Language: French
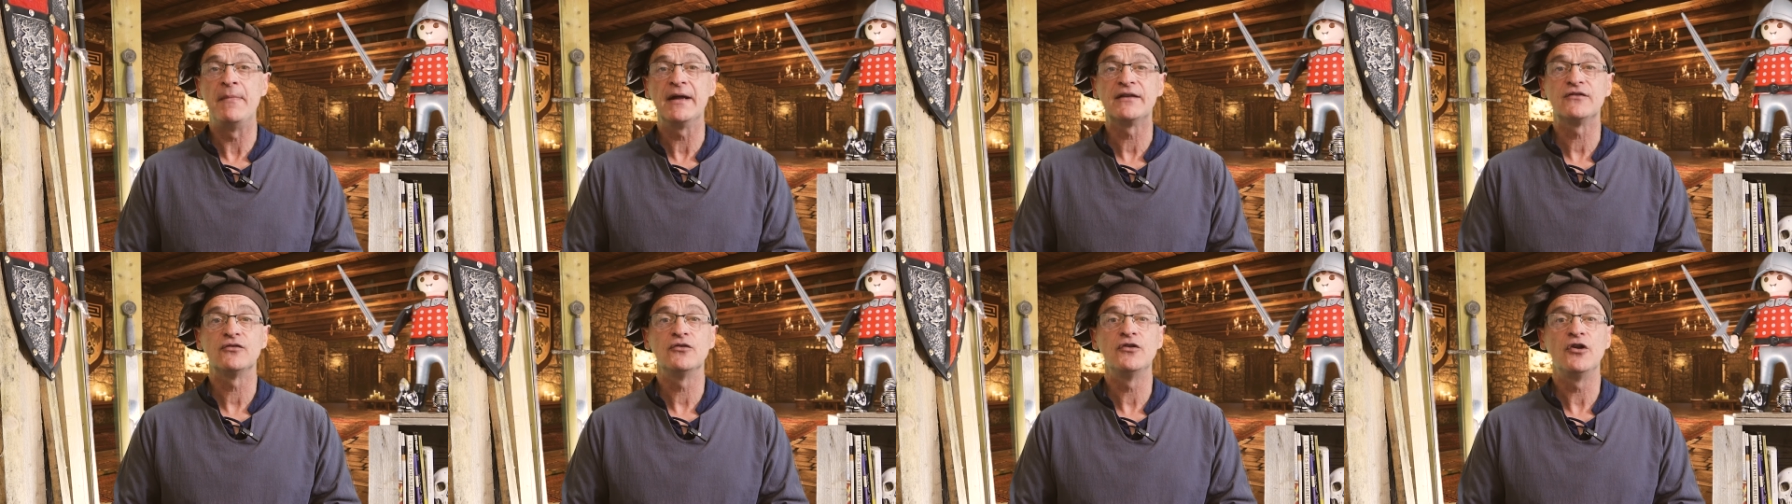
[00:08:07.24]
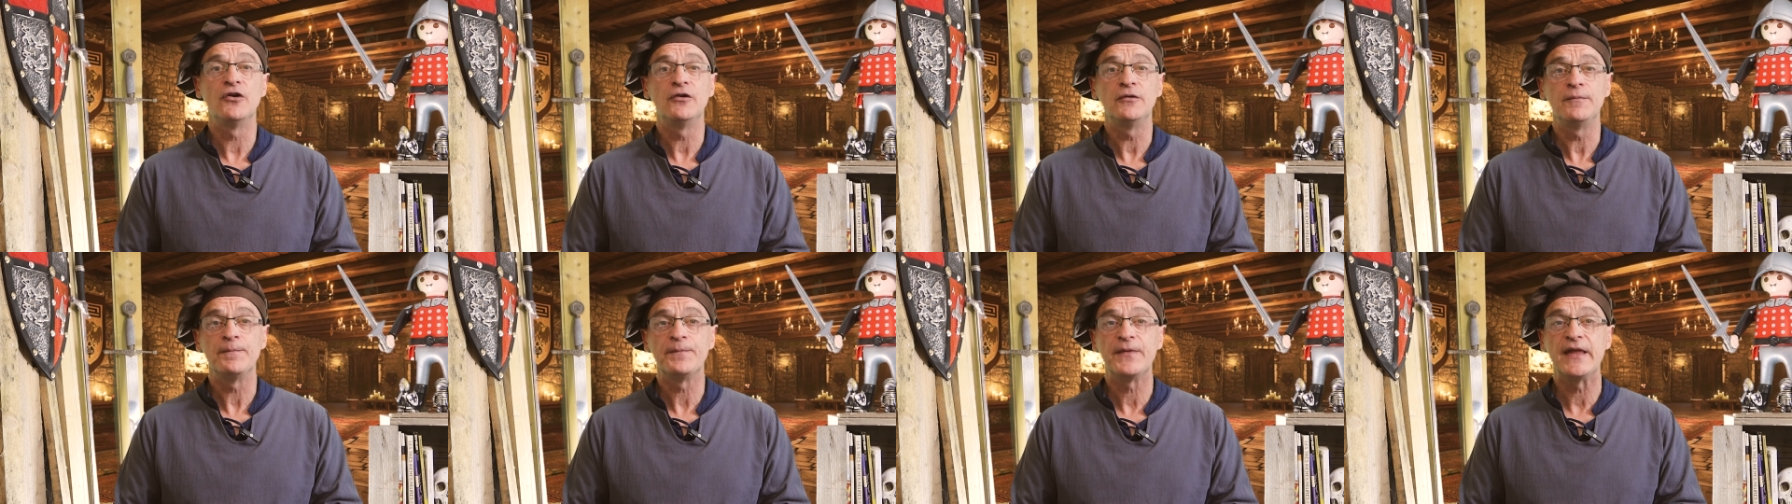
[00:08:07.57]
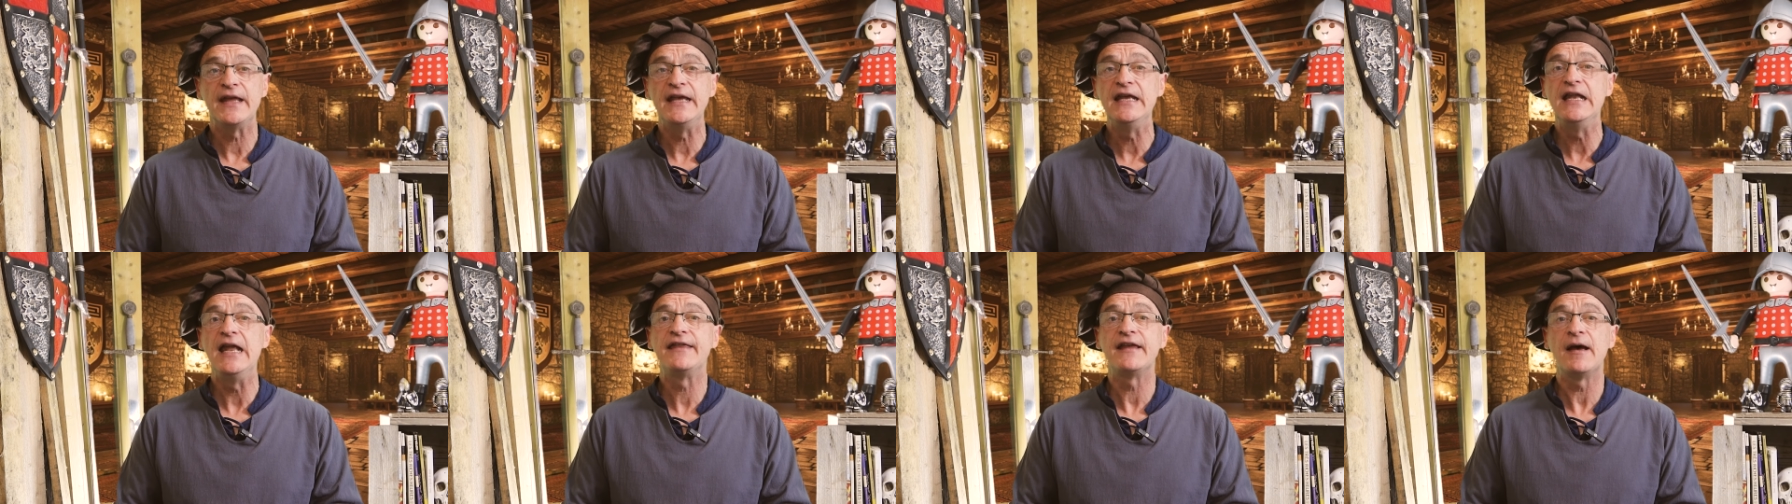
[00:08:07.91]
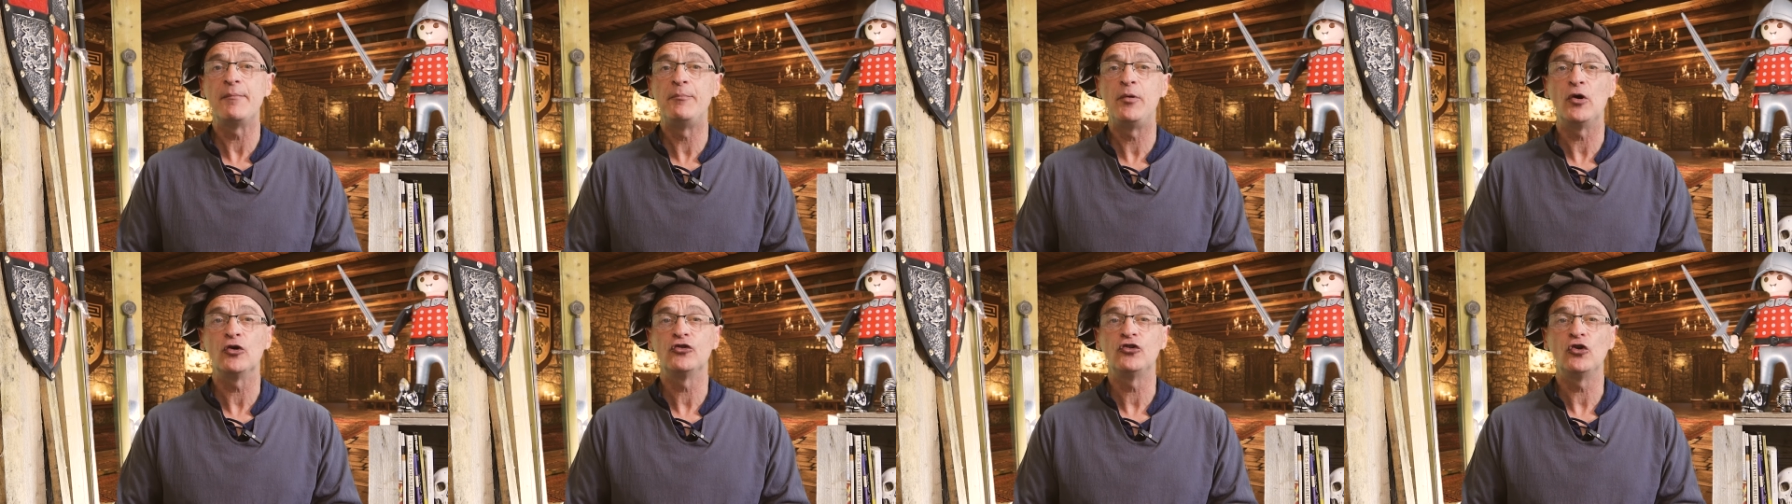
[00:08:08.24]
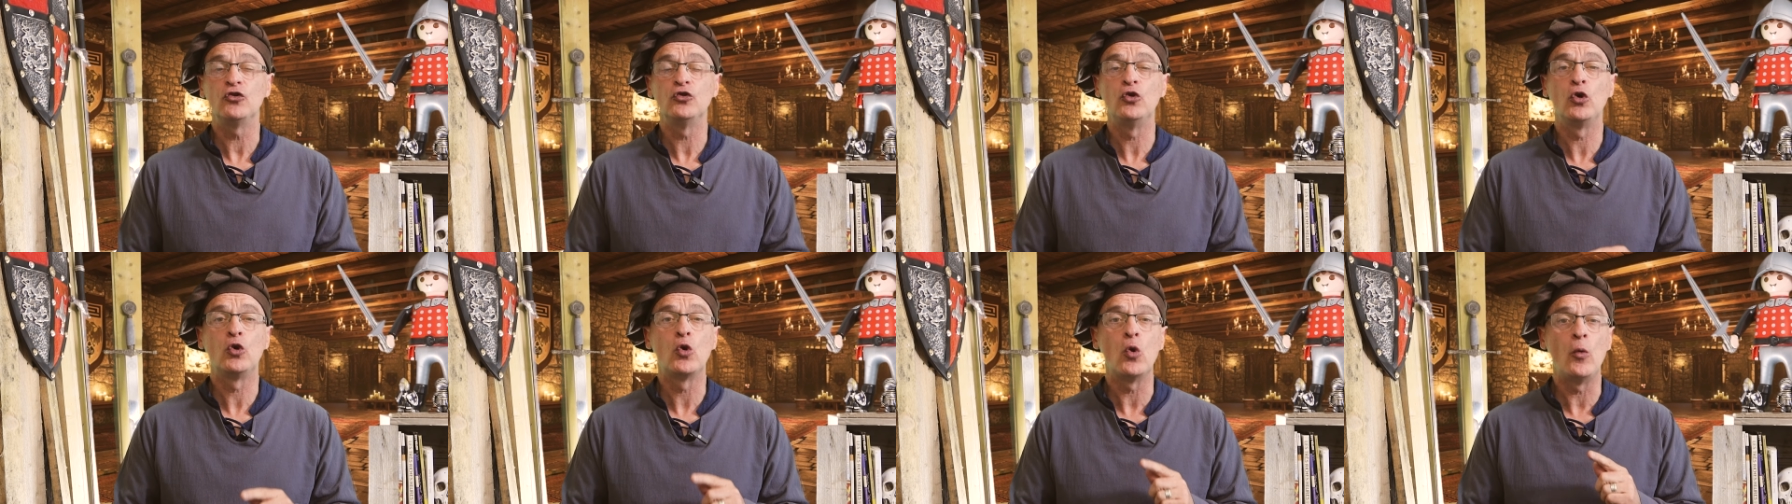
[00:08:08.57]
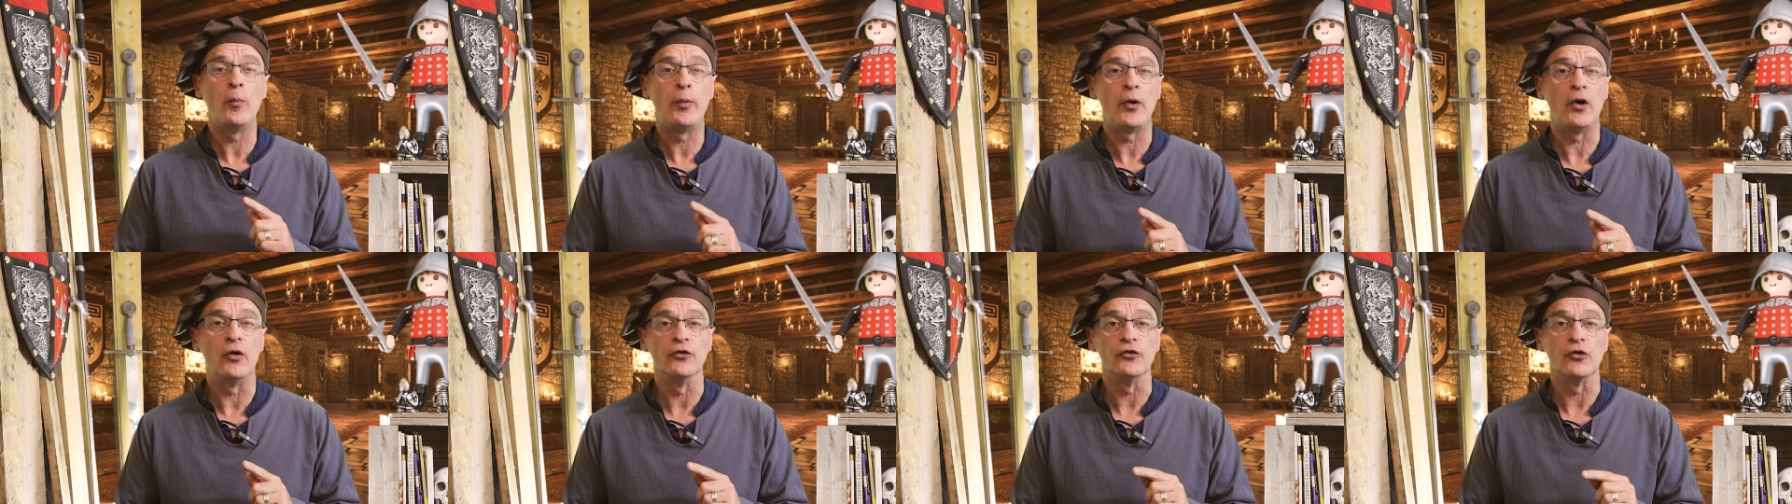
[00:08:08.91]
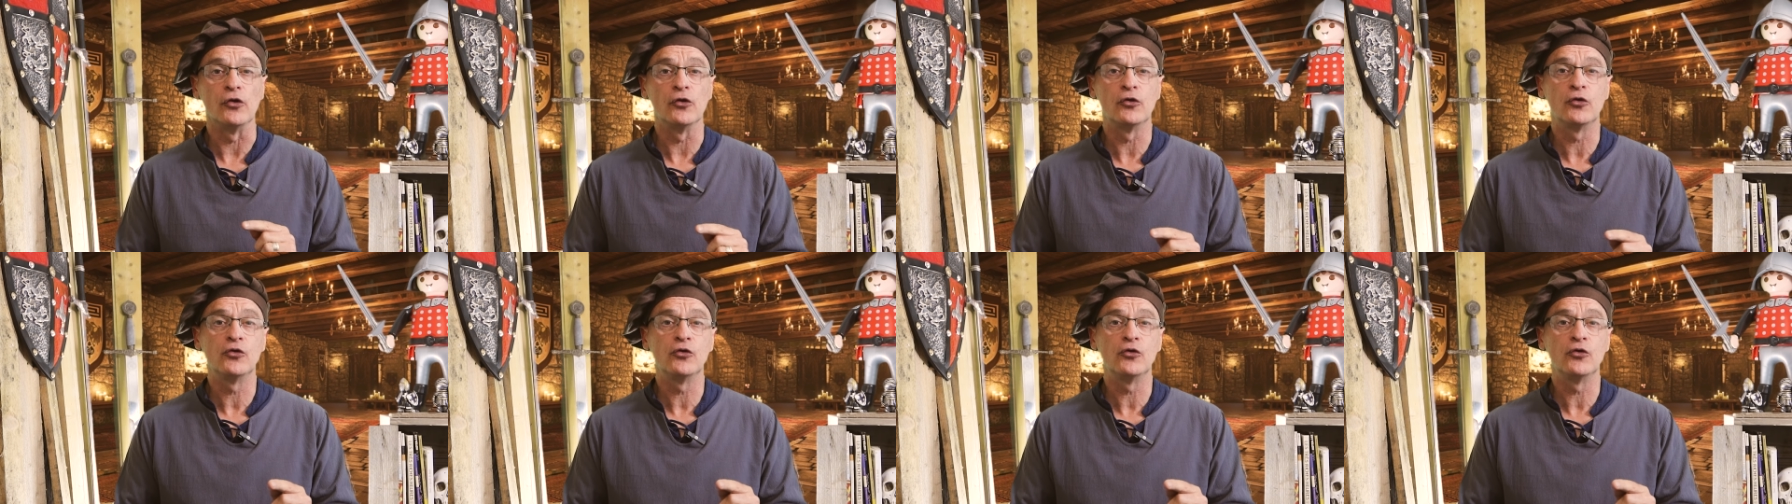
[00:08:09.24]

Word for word: Maintenant, il est important de comprendre